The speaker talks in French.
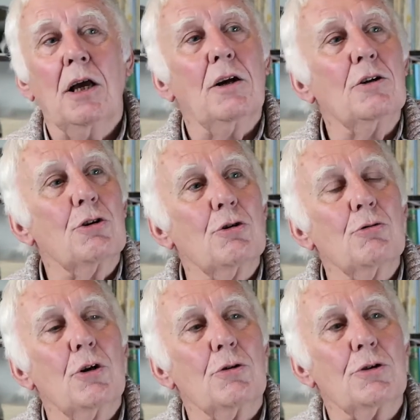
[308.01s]
Le,
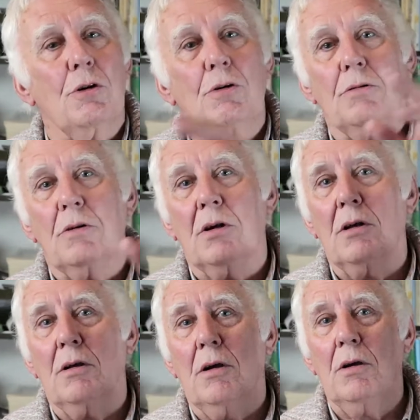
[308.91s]
trou d'ozone,
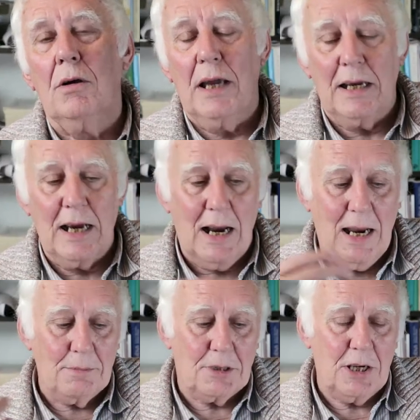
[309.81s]
le E
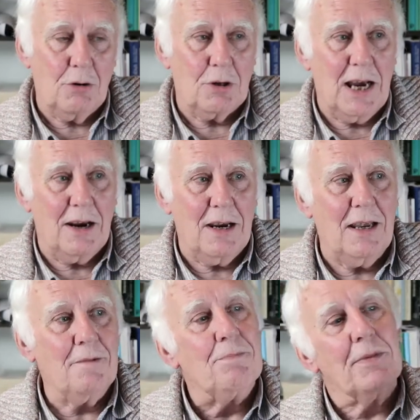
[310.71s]
égale MC au carré.